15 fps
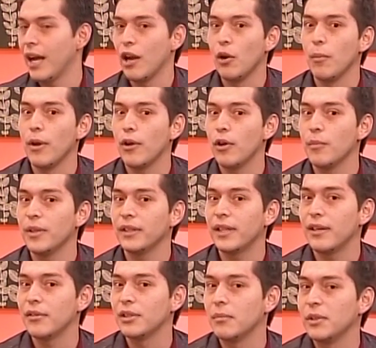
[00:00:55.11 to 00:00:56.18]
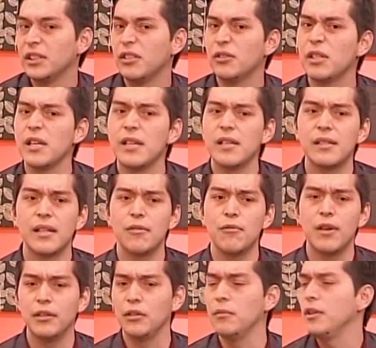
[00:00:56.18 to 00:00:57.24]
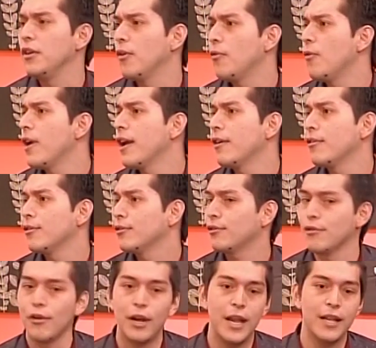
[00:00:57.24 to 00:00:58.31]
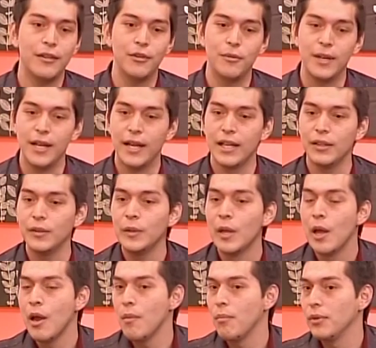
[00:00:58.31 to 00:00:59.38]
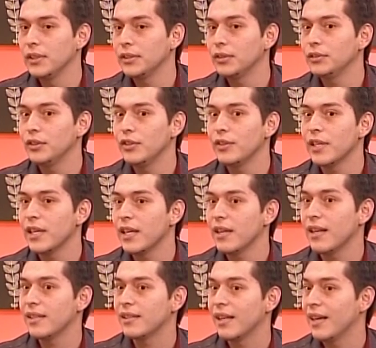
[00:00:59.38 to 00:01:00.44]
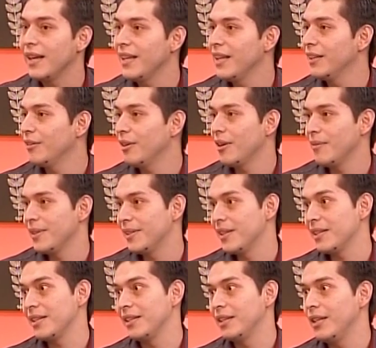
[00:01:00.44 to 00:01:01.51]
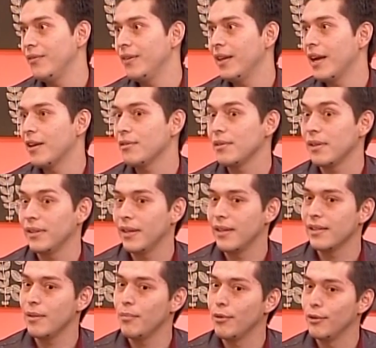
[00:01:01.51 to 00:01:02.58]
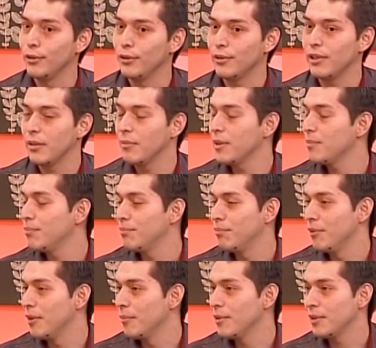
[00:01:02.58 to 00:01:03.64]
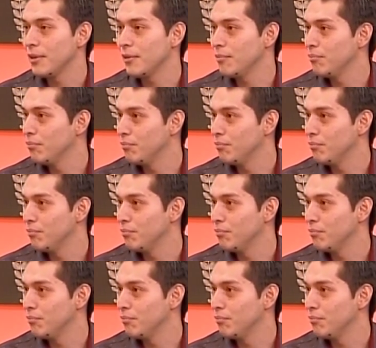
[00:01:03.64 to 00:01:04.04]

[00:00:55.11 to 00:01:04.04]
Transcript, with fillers: A lo mejor mientras los demás niños quieren estar jugando videojuegos, corriendo, brincando, pues esos niños ya quieren estar leyendo revistas científicas o se interesan por otros temas, podemos decirlo,